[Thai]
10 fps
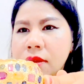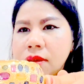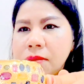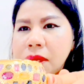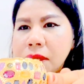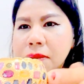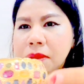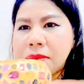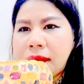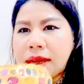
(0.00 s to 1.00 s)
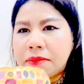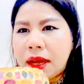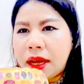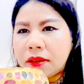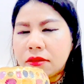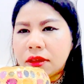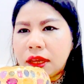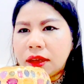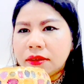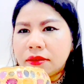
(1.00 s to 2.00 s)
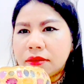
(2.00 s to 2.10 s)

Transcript: คือเม็ดหนึ่งมันแพงมากตัวเนี้ย